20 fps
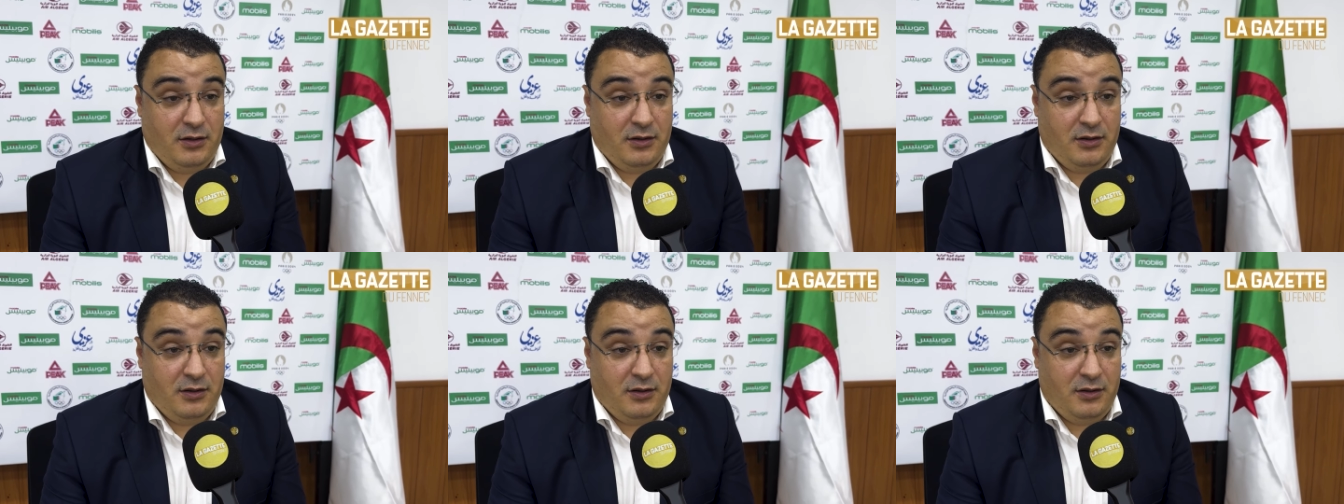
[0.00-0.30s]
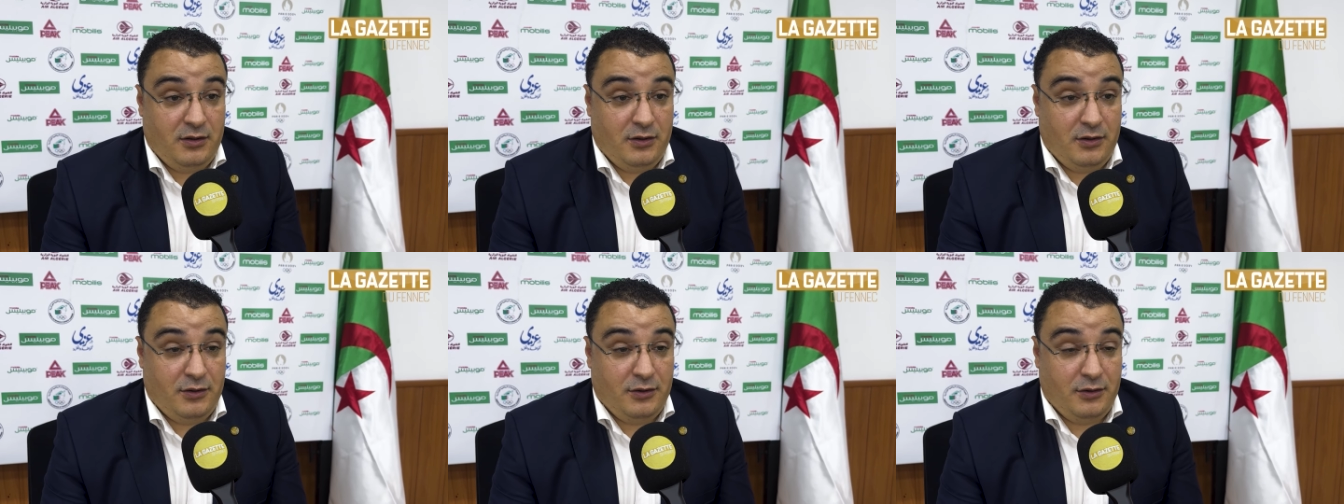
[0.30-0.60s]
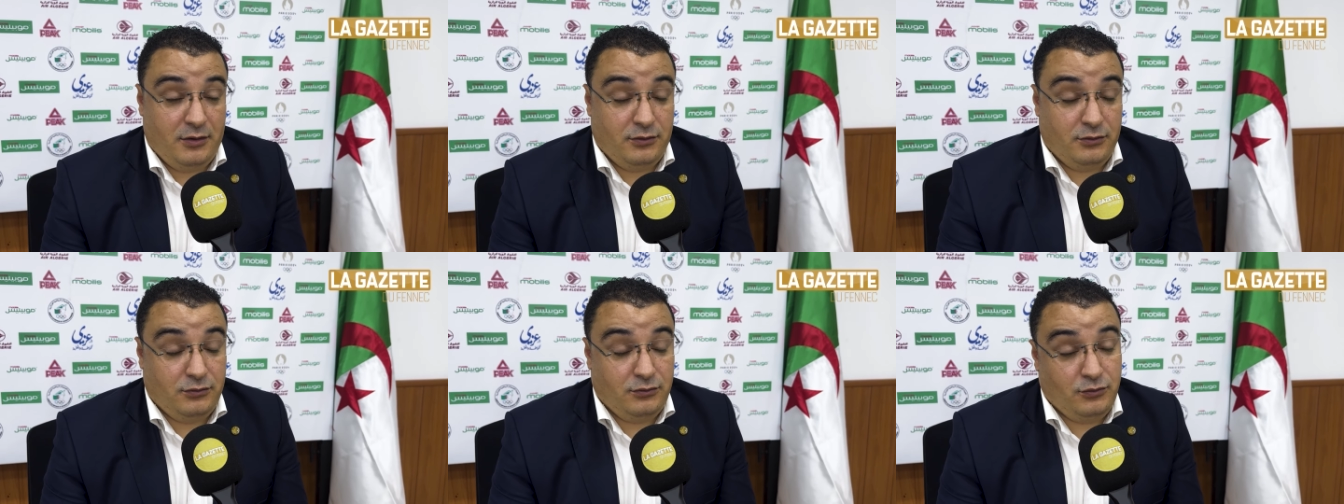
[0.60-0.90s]
Euh,
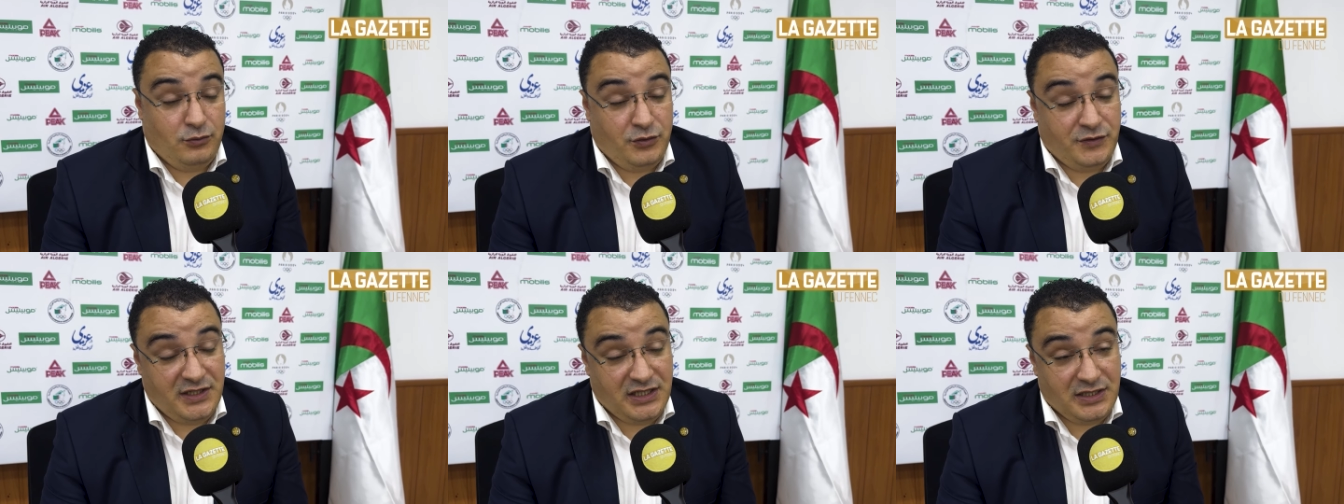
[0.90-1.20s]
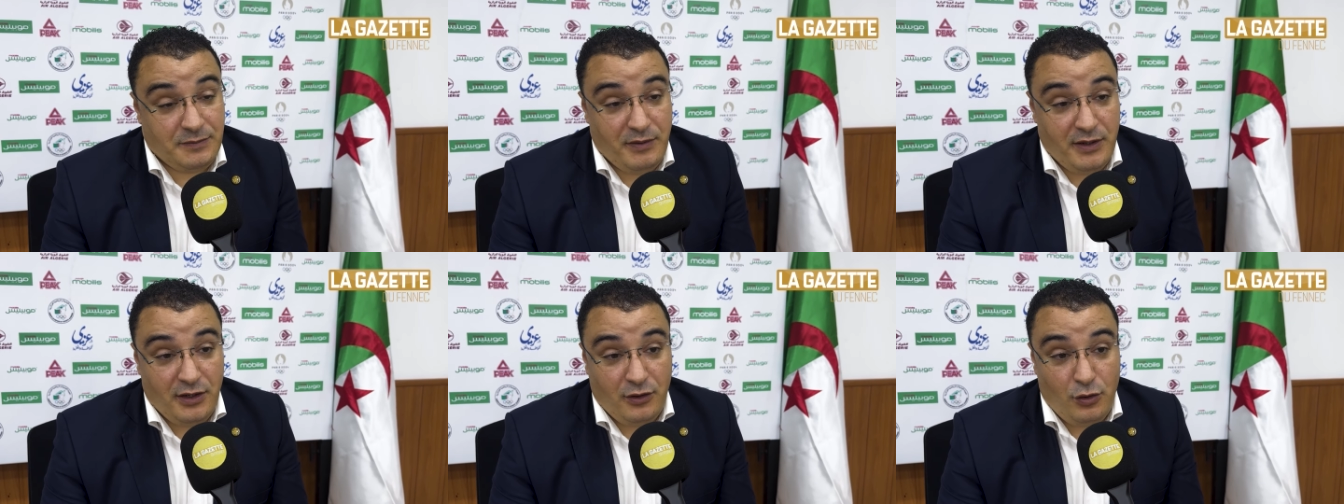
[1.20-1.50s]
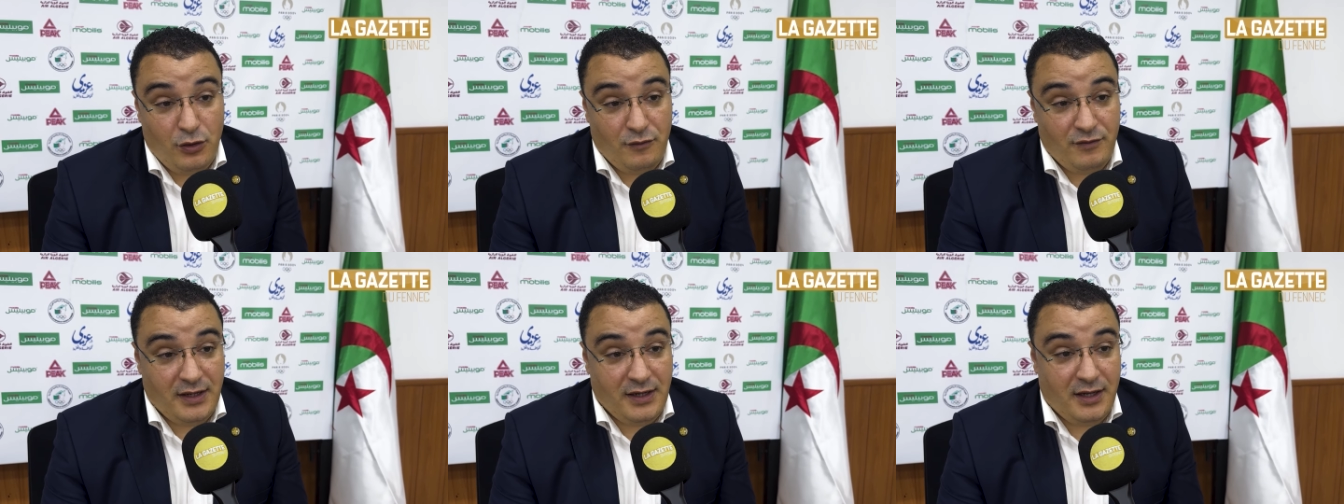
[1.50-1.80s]
nous
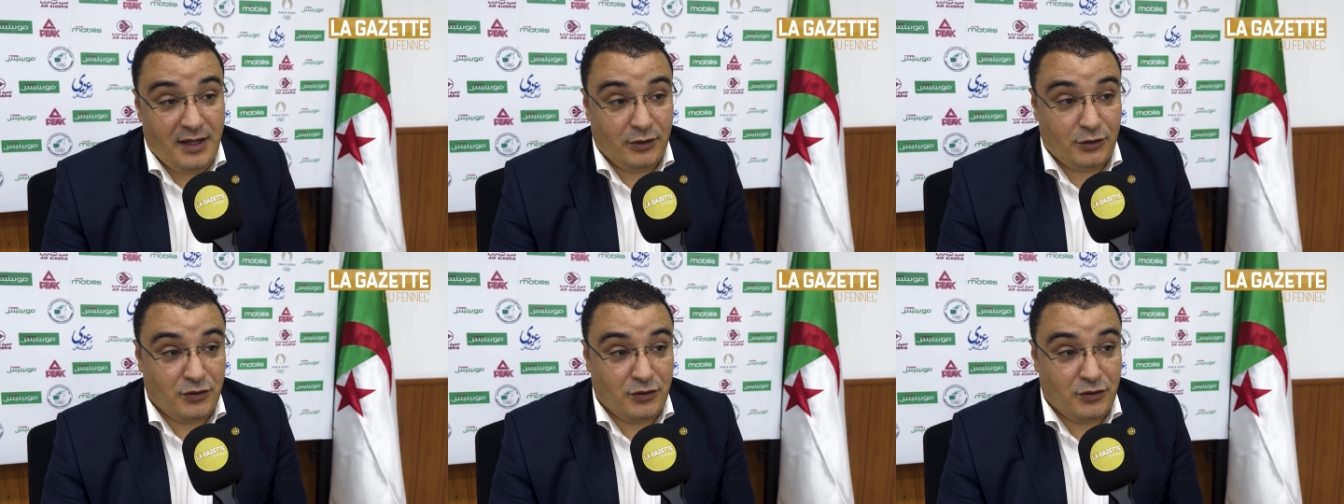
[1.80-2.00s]
espérons voilà,